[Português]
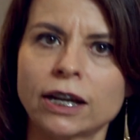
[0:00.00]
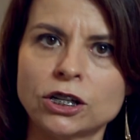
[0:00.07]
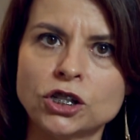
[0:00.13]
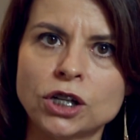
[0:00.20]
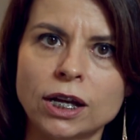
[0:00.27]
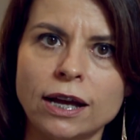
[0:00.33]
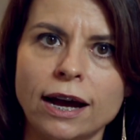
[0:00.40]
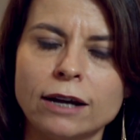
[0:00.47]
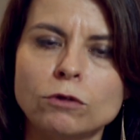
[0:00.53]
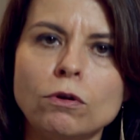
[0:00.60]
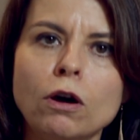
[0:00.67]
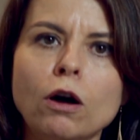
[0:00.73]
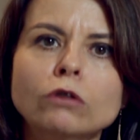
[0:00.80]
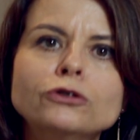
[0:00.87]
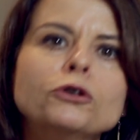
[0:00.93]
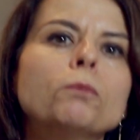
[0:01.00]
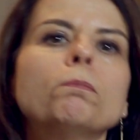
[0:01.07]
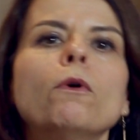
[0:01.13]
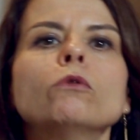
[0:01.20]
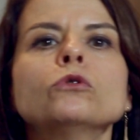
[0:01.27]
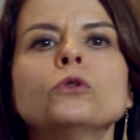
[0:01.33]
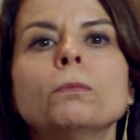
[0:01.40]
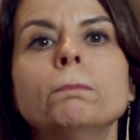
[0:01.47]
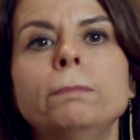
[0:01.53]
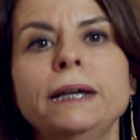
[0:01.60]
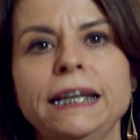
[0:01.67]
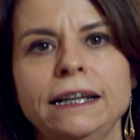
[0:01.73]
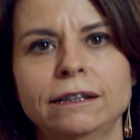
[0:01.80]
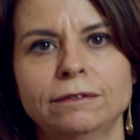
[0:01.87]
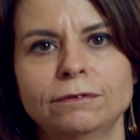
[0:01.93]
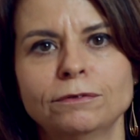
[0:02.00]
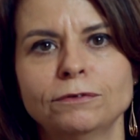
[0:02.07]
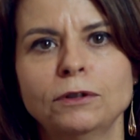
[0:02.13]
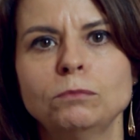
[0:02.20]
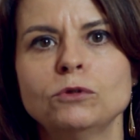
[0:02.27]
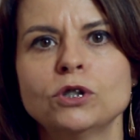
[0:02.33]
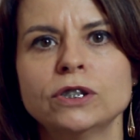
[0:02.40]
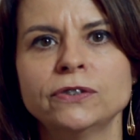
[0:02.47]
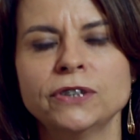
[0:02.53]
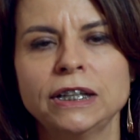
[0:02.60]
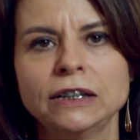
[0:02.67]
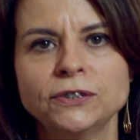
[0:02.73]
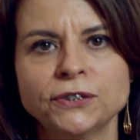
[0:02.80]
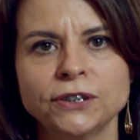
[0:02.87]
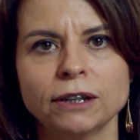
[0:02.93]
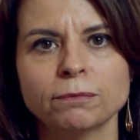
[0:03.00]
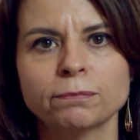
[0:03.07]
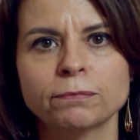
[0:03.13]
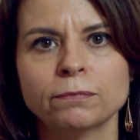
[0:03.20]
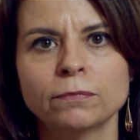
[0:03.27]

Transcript: quer chegar, qual é o seu ponto B, vamos dizer assim.